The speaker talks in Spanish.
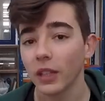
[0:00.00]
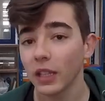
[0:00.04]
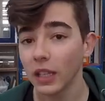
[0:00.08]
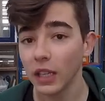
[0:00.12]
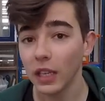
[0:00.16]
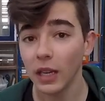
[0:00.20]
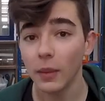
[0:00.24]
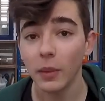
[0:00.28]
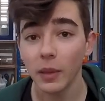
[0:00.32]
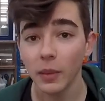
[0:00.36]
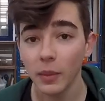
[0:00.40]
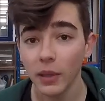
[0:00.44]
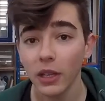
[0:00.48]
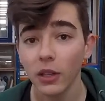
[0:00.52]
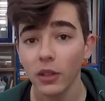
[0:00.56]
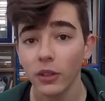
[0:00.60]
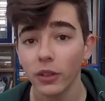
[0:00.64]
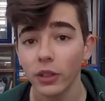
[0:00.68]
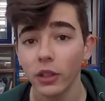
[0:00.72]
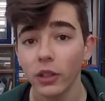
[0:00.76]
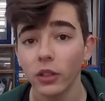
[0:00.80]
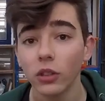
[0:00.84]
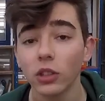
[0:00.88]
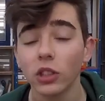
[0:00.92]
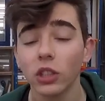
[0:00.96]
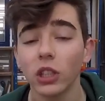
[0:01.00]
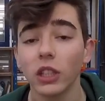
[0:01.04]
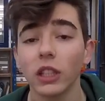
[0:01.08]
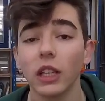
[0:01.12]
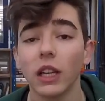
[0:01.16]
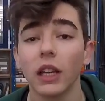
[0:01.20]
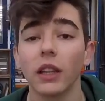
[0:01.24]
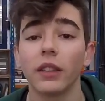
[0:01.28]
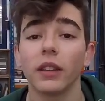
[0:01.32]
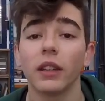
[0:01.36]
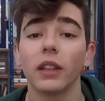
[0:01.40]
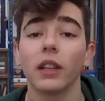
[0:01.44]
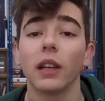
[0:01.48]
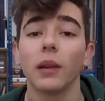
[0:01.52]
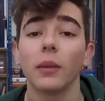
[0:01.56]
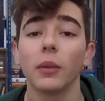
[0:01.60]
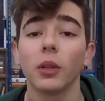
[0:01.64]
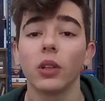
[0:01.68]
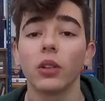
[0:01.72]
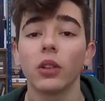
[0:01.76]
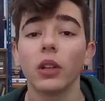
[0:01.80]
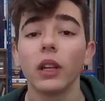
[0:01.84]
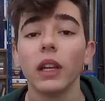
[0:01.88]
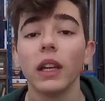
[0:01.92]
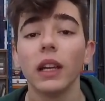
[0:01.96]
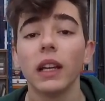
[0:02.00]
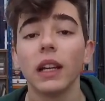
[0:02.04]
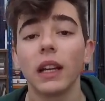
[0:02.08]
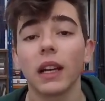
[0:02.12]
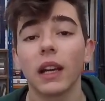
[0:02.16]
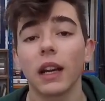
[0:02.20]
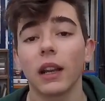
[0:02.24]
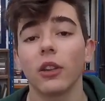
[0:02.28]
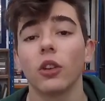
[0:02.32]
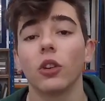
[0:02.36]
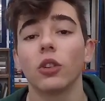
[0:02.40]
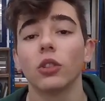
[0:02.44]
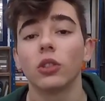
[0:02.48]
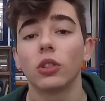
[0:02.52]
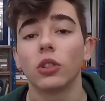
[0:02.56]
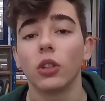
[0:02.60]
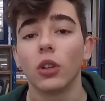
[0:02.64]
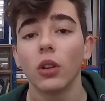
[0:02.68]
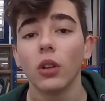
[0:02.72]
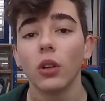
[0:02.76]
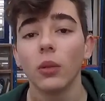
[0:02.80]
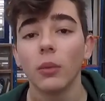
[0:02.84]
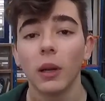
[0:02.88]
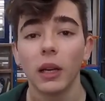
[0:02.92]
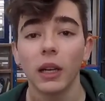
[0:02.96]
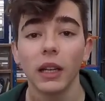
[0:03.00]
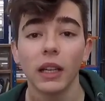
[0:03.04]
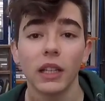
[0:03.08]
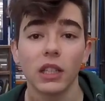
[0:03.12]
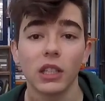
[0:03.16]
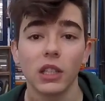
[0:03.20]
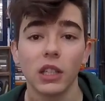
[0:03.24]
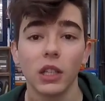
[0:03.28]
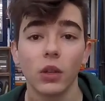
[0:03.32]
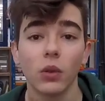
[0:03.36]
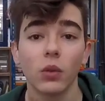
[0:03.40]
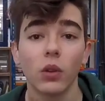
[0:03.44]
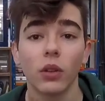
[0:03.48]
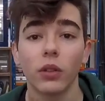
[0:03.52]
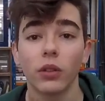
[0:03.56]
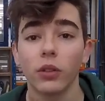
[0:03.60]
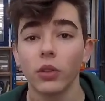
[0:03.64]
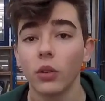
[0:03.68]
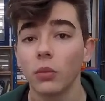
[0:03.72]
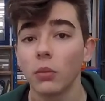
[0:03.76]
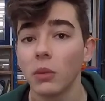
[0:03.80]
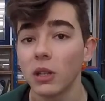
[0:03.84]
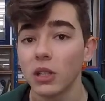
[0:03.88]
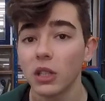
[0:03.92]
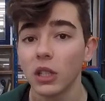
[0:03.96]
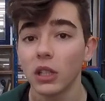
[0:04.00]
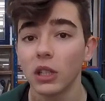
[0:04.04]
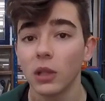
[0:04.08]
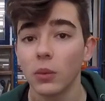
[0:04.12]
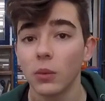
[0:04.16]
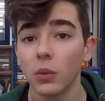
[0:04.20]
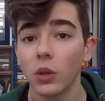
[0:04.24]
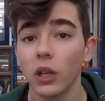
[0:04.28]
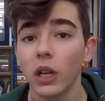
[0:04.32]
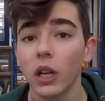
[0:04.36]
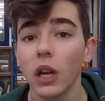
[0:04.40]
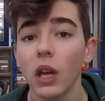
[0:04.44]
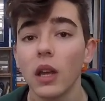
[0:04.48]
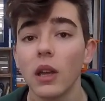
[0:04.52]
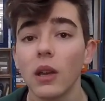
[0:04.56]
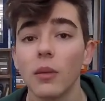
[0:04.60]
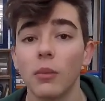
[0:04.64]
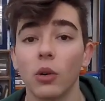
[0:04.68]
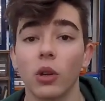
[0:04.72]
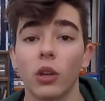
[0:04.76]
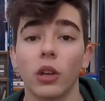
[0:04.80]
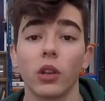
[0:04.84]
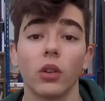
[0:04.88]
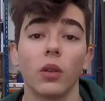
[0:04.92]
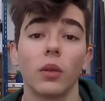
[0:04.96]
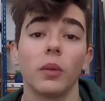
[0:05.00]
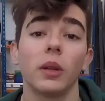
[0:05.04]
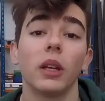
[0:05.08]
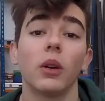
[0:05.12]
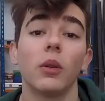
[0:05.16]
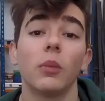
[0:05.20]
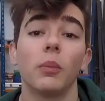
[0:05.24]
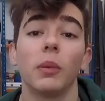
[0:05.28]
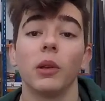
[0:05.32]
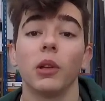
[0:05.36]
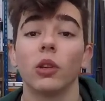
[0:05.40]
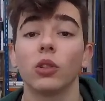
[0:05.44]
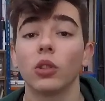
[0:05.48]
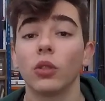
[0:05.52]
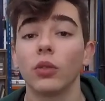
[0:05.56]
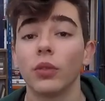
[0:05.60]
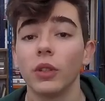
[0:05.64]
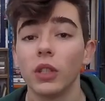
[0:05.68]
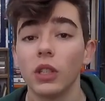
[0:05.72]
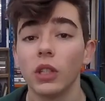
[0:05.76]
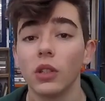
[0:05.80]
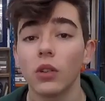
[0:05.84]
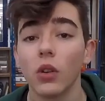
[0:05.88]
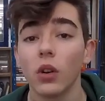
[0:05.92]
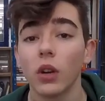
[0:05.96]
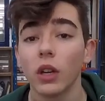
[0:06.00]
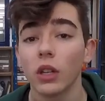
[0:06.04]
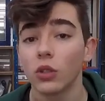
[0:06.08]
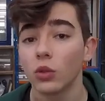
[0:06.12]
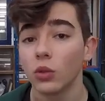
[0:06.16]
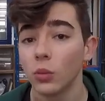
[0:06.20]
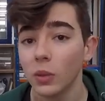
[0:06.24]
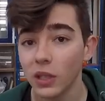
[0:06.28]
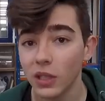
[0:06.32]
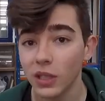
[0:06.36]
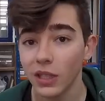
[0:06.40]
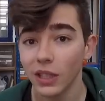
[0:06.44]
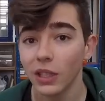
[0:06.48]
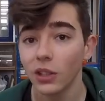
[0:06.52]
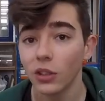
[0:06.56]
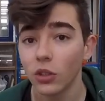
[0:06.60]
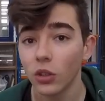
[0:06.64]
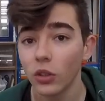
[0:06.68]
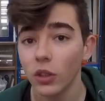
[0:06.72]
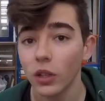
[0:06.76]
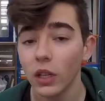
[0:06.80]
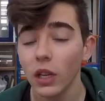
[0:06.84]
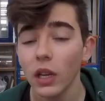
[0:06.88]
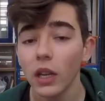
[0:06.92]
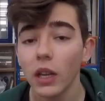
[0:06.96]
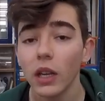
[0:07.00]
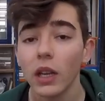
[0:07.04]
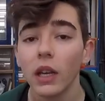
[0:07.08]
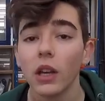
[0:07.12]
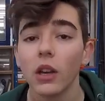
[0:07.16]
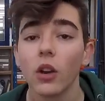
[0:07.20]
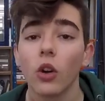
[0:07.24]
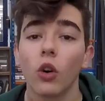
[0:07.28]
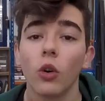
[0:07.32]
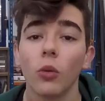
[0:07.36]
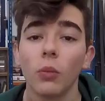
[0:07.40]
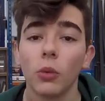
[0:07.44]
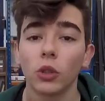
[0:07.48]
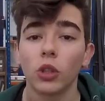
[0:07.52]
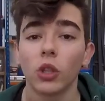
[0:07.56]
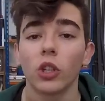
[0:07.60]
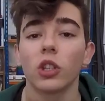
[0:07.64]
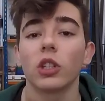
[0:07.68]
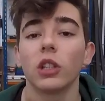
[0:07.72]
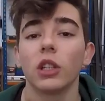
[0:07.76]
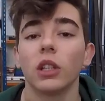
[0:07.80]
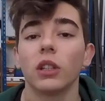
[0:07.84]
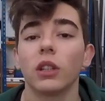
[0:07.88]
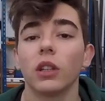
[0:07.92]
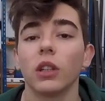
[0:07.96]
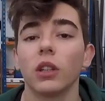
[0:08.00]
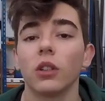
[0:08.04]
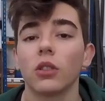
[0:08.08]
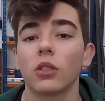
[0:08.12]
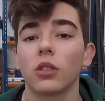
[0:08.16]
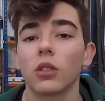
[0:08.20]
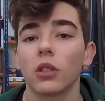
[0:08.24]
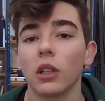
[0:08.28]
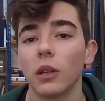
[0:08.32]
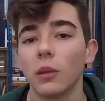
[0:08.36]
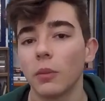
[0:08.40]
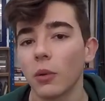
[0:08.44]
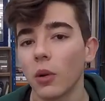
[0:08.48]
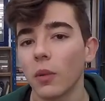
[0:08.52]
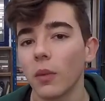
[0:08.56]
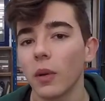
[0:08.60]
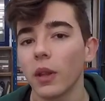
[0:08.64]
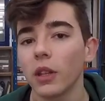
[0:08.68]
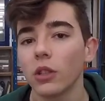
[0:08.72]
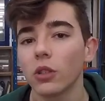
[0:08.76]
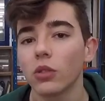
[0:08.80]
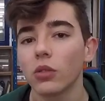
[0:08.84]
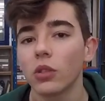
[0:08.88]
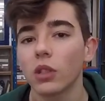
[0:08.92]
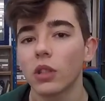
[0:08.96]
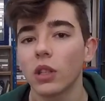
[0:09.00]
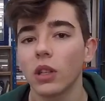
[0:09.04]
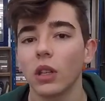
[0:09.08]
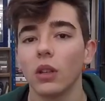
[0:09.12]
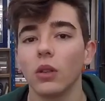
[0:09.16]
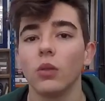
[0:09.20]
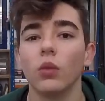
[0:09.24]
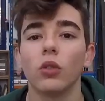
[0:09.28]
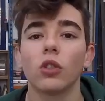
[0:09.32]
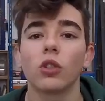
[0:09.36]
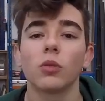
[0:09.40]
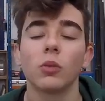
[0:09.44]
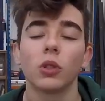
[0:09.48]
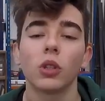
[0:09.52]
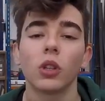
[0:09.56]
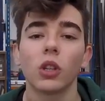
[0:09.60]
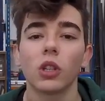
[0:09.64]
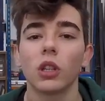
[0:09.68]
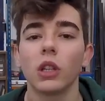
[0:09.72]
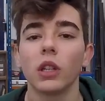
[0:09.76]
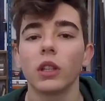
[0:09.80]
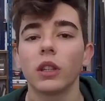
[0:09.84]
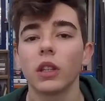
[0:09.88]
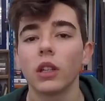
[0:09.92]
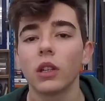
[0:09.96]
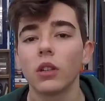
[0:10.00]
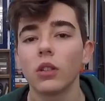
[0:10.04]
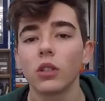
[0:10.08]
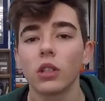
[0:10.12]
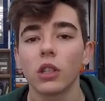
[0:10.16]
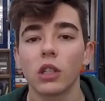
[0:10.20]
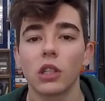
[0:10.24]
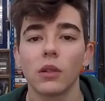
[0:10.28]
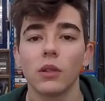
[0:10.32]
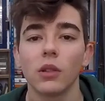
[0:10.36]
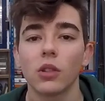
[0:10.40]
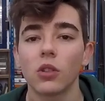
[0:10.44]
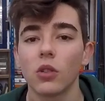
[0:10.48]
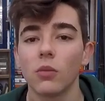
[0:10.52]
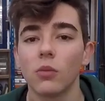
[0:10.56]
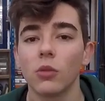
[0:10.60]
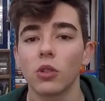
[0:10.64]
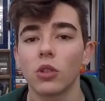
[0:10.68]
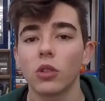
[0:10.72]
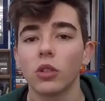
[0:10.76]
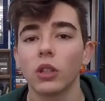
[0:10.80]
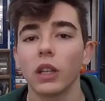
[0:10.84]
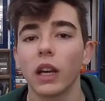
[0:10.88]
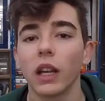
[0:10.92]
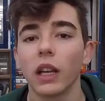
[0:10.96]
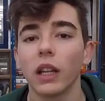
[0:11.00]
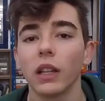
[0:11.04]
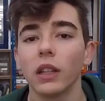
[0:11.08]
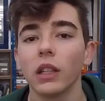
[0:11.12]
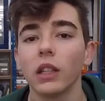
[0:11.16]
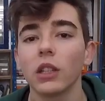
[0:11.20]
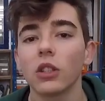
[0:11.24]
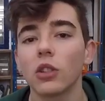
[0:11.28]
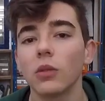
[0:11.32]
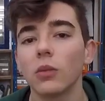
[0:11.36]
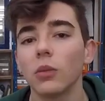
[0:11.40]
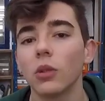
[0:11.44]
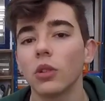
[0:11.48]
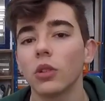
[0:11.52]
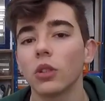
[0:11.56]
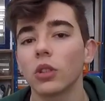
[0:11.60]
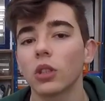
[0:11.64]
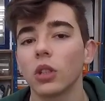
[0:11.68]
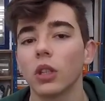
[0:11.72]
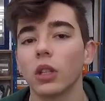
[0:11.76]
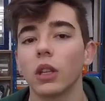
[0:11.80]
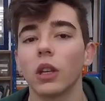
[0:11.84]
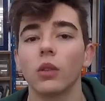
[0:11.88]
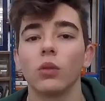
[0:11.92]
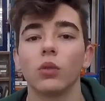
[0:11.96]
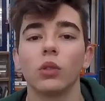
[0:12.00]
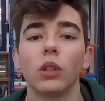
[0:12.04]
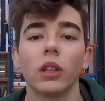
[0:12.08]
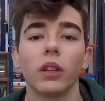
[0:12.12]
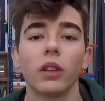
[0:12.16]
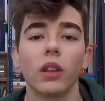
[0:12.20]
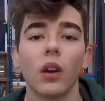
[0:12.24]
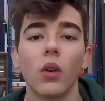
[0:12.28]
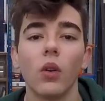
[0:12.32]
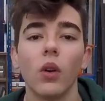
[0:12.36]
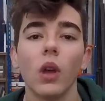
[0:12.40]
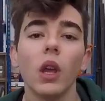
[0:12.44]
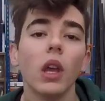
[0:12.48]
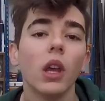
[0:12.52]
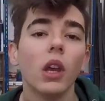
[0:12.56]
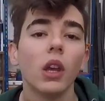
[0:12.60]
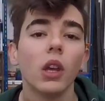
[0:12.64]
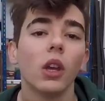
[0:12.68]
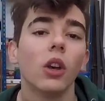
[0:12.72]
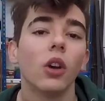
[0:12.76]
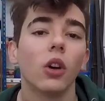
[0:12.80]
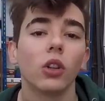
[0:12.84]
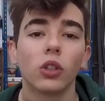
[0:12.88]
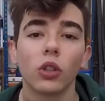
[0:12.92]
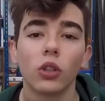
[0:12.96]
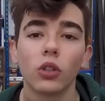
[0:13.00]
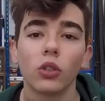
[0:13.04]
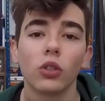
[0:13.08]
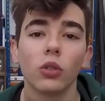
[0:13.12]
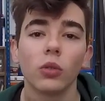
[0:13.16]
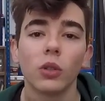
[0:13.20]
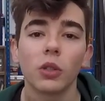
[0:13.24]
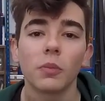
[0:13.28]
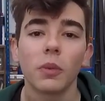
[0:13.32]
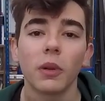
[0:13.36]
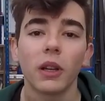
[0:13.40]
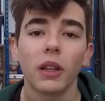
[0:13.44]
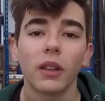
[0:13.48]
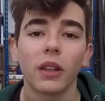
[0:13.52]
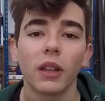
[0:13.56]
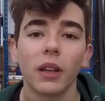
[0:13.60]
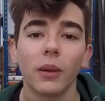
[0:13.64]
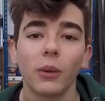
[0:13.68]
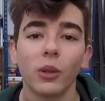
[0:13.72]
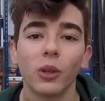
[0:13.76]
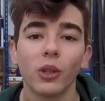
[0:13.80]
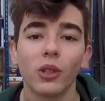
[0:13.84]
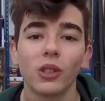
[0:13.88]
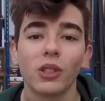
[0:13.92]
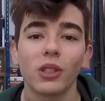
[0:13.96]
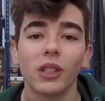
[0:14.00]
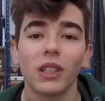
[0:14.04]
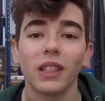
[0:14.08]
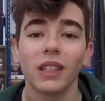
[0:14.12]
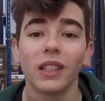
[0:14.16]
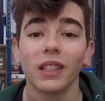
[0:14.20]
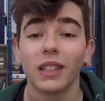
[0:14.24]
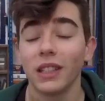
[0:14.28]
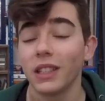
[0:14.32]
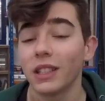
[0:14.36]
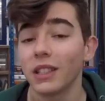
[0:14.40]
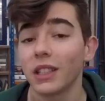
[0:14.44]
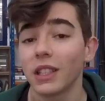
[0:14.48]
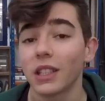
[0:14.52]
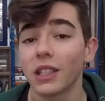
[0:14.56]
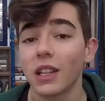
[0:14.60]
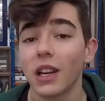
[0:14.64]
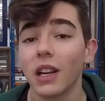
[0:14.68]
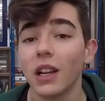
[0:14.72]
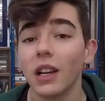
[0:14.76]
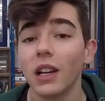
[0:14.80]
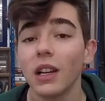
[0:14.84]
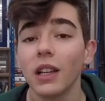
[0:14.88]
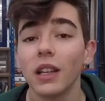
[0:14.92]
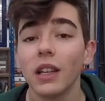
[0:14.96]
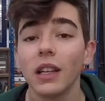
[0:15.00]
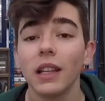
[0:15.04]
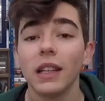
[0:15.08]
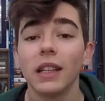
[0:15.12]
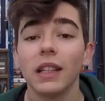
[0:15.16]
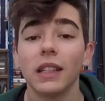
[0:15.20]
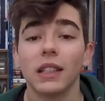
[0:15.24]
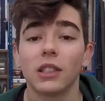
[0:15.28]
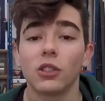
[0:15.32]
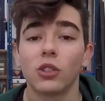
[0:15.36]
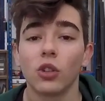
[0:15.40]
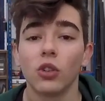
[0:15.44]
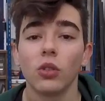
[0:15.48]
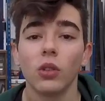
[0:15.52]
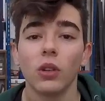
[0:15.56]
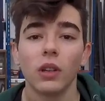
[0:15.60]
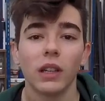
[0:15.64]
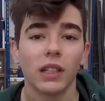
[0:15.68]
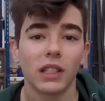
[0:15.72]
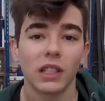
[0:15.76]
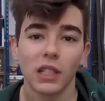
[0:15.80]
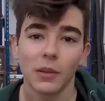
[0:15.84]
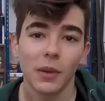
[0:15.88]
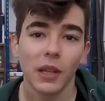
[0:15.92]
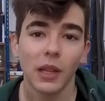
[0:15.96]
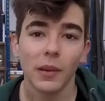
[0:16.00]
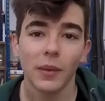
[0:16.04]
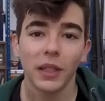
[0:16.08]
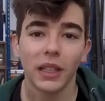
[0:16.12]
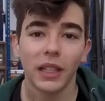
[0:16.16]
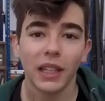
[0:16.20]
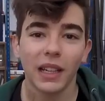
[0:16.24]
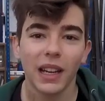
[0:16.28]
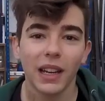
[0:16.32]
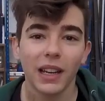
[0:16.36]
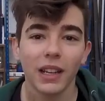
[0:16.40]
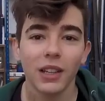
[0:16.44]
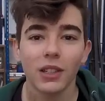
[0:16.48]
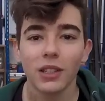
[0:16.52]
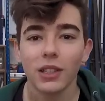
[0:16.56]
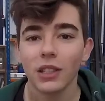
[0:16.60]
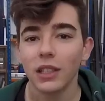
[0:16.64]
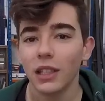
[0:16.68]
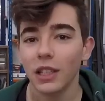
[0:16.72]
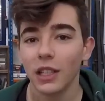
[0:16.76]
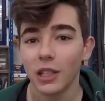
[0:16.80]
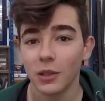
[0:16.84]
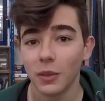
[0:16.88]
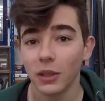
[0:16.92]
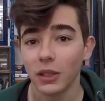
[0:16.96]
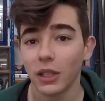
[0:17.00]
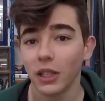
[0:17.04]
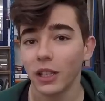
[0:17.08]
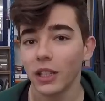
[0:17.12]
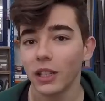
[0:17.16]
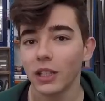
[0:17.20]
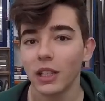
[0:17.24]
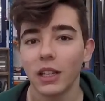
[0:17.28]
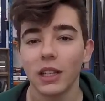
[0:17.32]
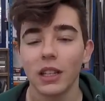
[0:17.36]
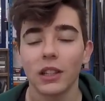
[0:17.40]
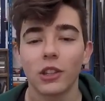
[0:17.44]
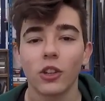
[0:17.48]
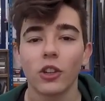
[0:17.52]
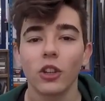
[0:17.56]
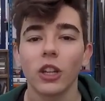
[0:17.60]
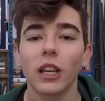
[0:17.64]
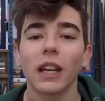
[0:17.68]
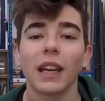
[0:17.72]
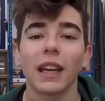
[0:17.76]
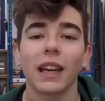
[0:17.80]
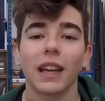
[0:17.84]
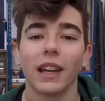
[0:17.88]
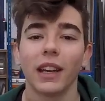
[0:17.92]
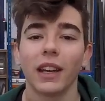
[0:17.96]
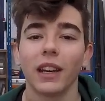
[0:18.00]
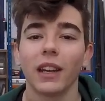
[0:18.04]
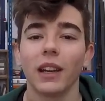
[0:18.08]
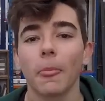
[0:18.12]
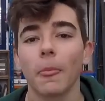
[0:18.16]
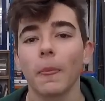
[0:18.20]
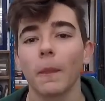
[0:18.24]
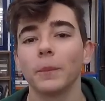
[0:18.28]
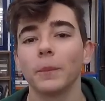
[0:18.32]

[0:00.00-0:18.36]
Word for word: La primera opción sería hacer el avión radiocontrol, ¿vale? Que sería una opción bastante buena porque no habría un piloto físico que estuviese dentro de él con motores eléctricos. El problema de esto es que unos motores eléctricos, ya sabéis cómo son de grandes, como los que han utilizado otros youtubers para hacer aviones de esta escala, son extremadamente caras y las baterías, la electrónica en general.